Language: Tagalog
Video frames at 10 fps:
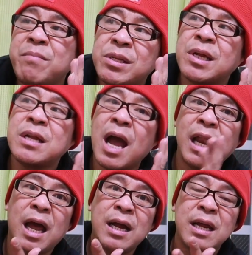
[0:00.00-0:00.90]
Minsan
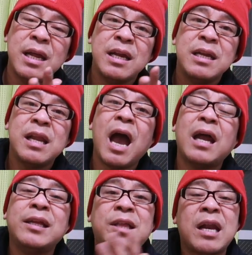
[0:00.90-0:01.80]
nga lang,
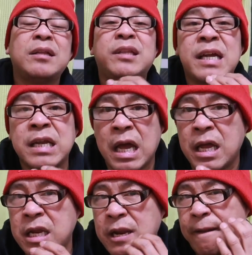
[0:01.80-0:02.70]
nakakaligtaan ang
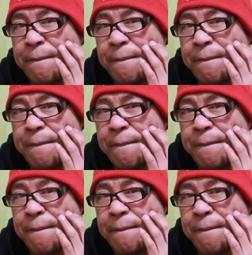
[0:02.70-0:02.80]
tingnan.